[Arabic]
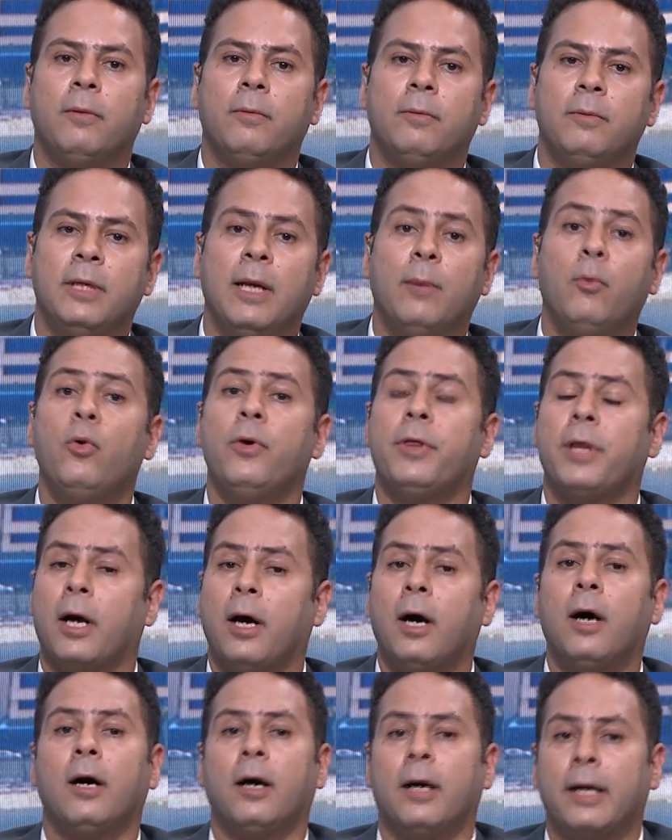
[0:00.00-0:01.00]
نموذج
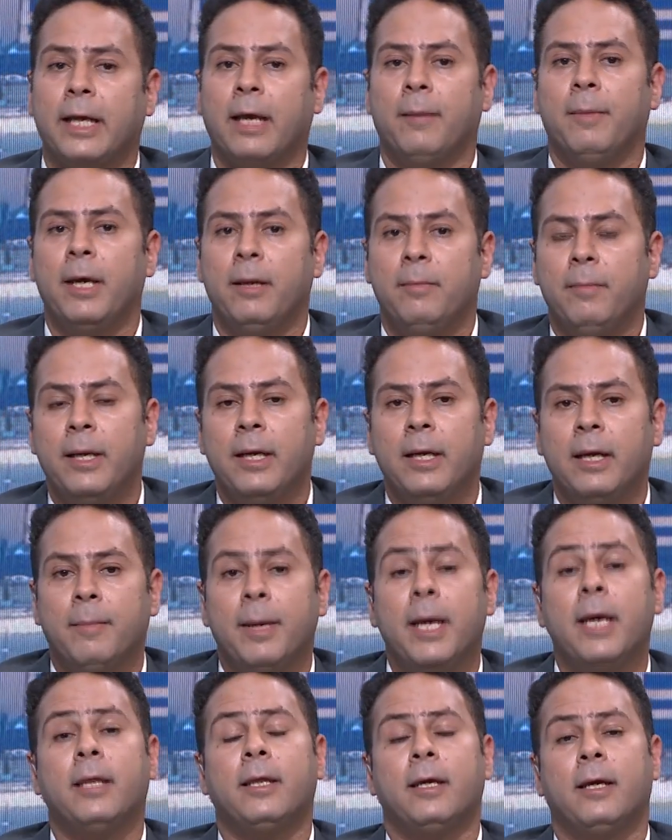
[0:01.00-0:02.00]
اخر كمان من
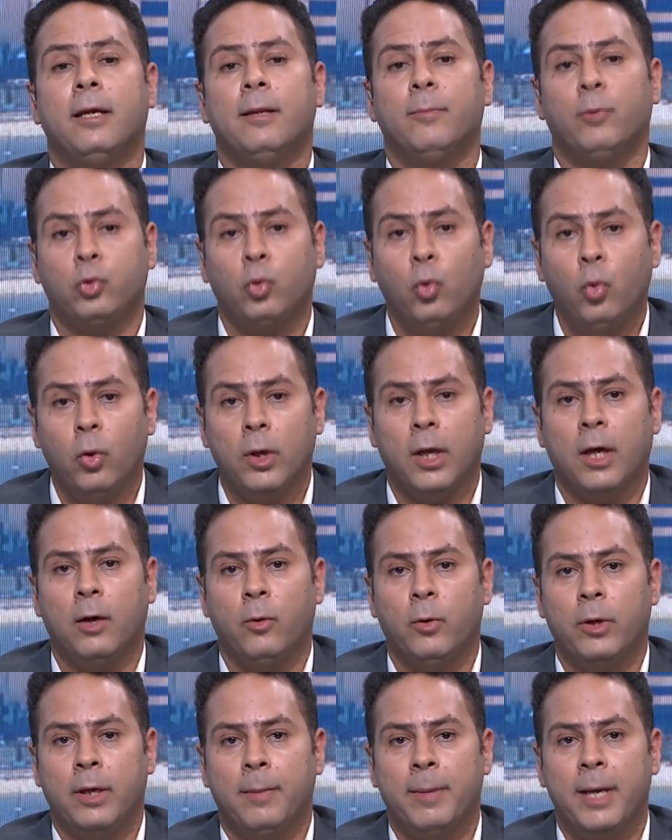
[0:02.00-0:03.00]
نماذج البطوله
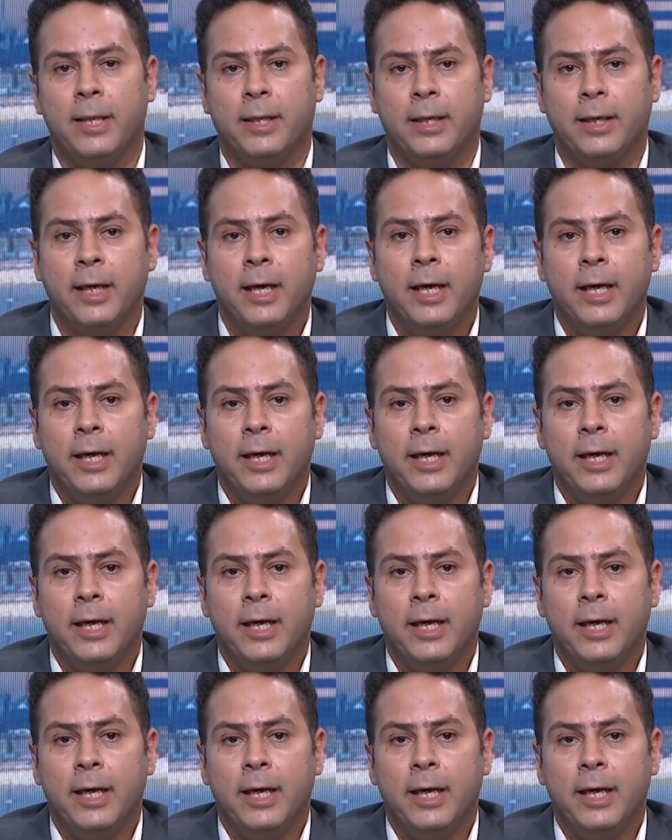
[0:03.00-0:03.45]
ونماذج